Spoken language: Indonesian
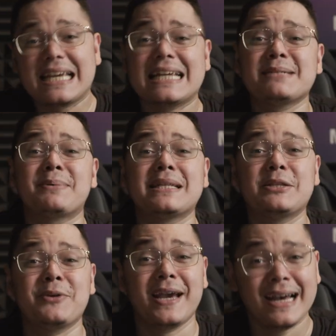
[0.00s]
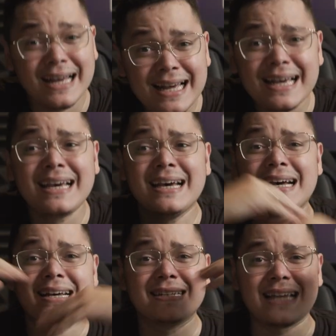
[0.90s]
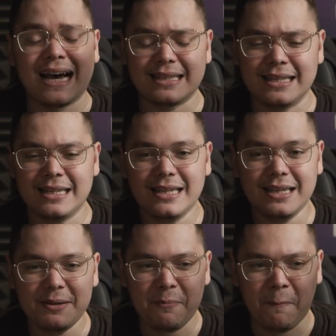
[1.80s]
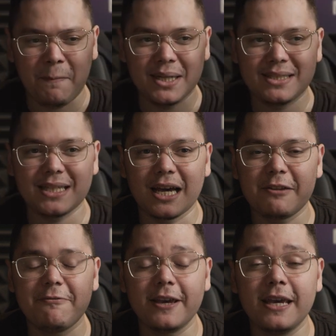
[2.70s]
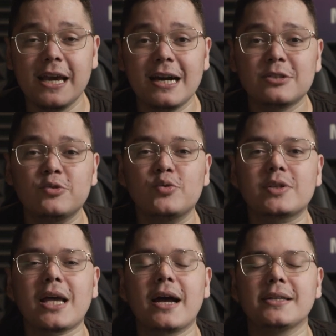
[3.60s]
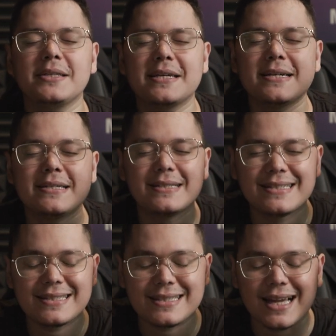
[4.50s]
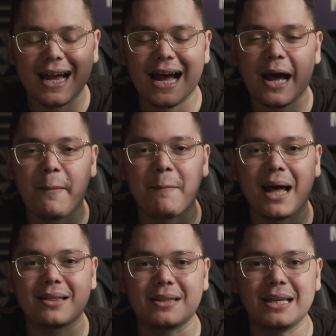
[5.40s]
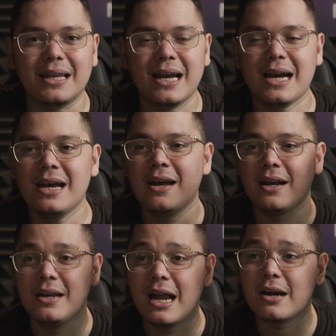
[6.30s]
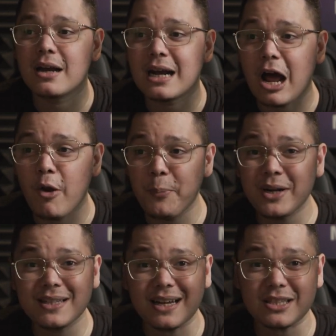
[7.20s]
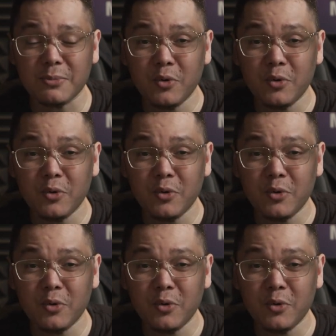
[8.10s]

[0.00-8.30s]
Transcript: Kira-kira seperti itu ya. Saat ini mencari VGA susahnya setengah mati ya. Dan kalaupun kita